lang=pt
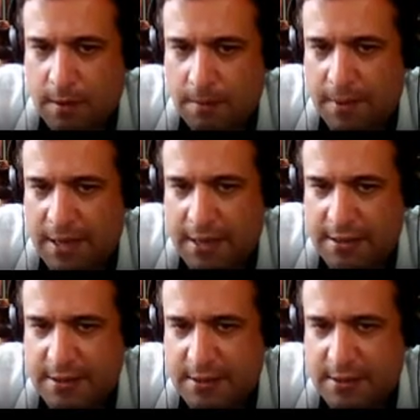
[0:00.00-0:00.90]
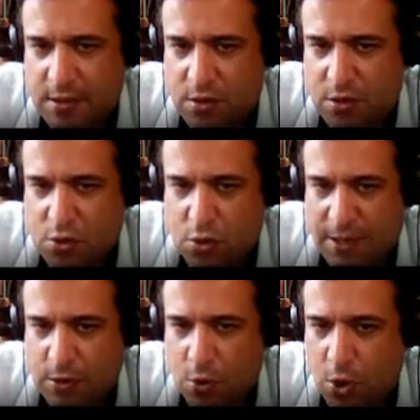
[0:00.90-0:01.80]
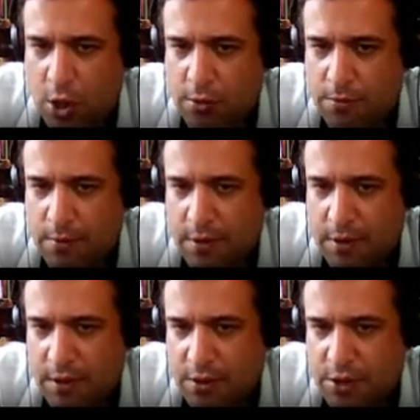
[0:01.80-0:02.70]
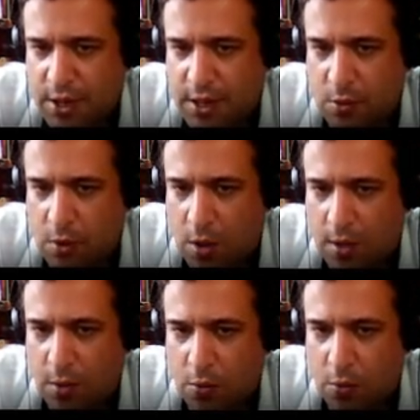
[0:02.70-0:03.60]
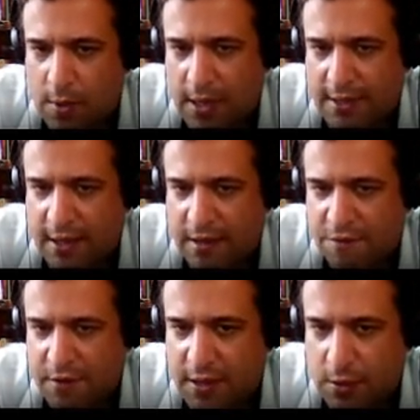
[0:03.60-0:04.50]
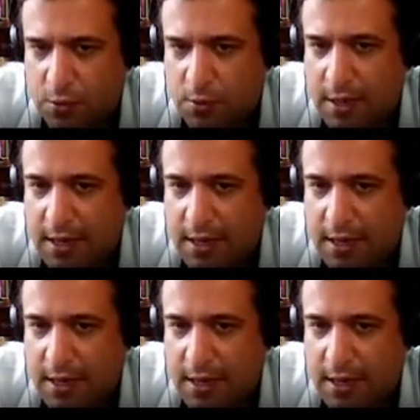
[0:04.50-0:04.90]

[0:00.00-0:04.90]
mais somatório de n igual a 1 até infinito,